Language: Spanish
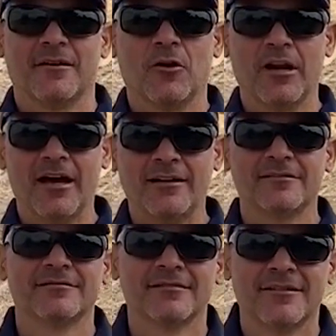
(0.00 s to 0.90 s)
Hola,
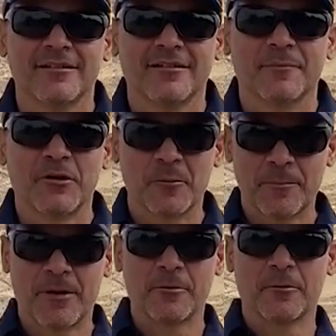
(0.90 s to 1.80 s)
mi nombre
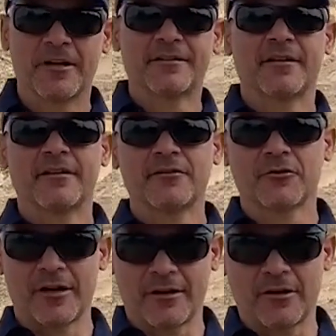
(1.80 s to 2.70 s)
es Pablo Betzer,
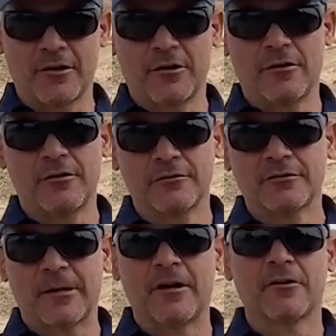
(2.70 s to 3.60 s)
soy arqueólogo,
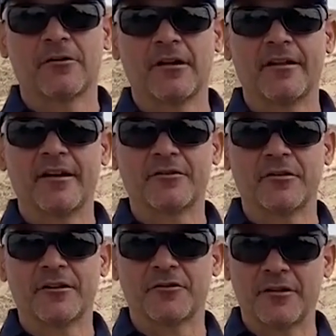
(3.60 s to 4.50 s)
trabajo en la
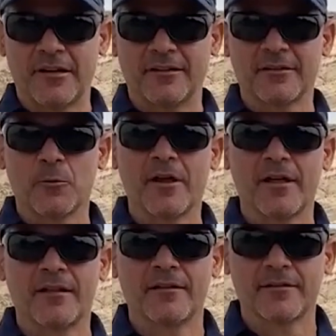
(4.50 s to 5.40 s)
Dirección Nacional de
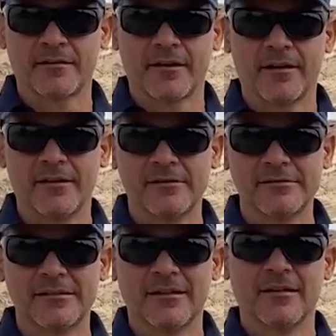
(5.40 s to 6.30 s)
Antigüedades de Israel
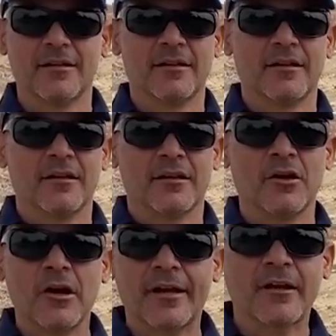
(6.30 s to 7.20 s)

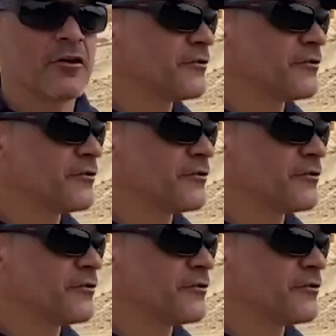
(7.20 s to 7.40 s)
y hoy les quiero